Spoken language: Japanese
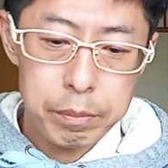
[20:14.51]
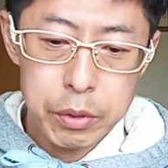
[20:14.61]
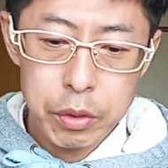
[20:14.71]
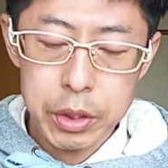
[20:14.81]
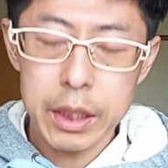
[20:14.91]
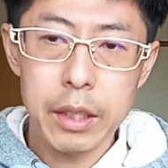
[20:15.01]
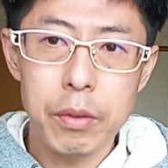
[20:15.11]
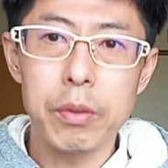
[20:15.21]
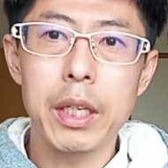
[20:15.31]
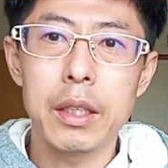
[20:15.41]
分の試
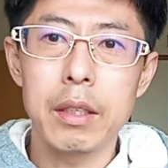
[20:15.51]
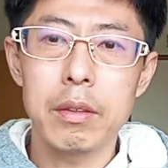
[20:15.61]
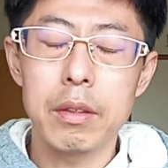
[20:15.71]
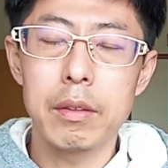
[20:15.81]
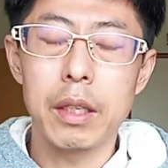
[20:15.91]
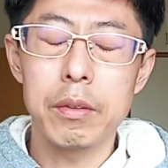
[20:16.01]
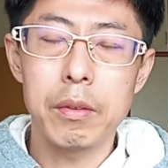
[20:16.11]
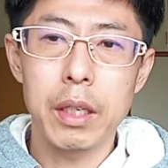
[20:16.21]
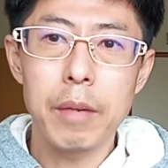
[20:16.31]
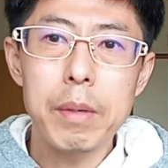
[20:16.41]
合を行っている球団の
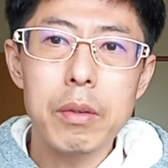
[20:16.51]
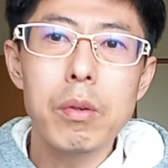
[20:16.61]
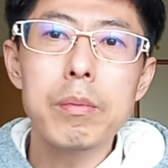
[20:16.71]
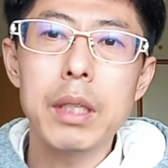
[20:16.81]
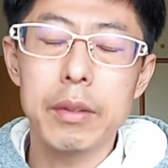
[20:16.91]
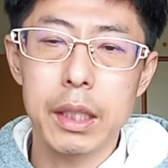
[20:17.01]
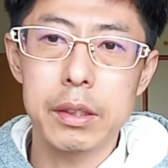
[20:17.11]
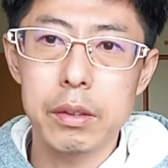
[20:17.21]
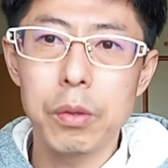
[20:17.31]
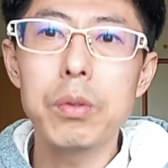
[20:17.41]
方がやっぱりホームランの
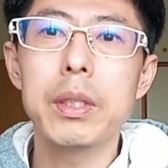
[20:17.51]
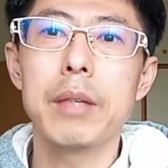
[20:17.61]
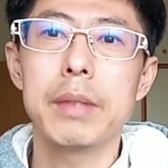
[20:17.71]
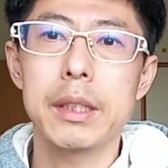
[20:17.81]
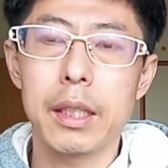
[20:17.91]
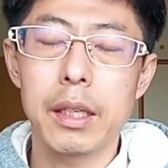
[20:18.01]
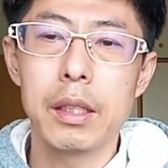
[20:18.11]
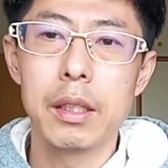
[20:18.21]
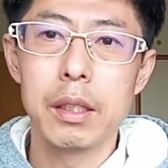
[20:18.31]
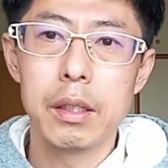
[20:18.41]
数多くなりますから